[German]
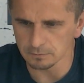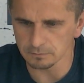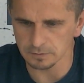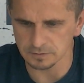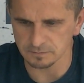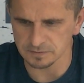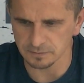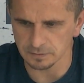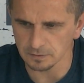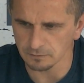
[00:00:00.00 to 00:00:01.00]
das, was wir
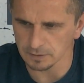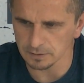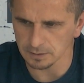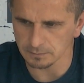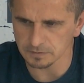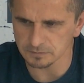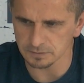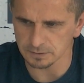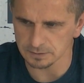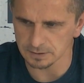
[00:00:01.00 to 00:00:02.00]
nicht erwartet haben, dass wir
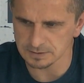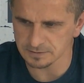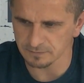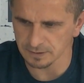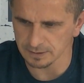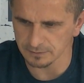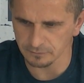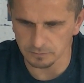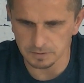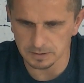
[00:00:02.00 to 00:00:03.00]
nach der ersten Flanke
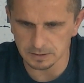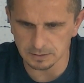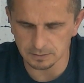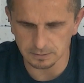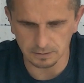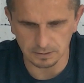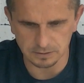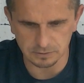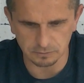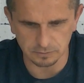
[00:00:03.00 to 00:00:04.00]
von Mittellinie
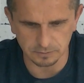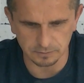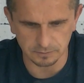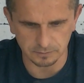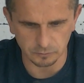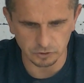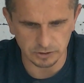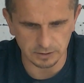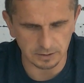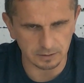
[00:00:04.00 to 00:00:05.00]
1-0 in, in den
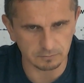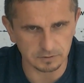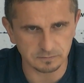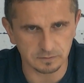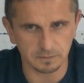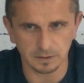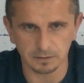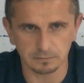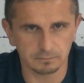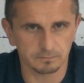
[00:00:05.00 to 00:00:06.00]
Rückstand gehen und dass wir bei
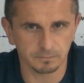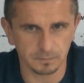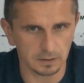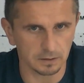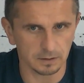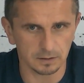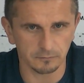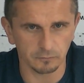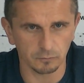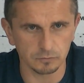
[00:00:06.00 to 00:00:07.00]
Ecke
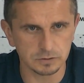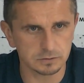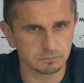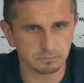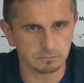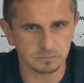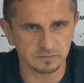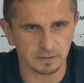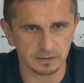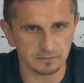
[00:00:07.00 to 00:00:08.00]
für uns einen
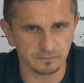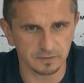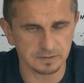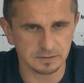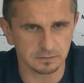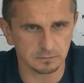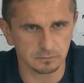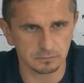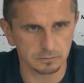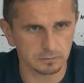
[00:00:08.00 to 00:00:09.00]
zweiten fressen und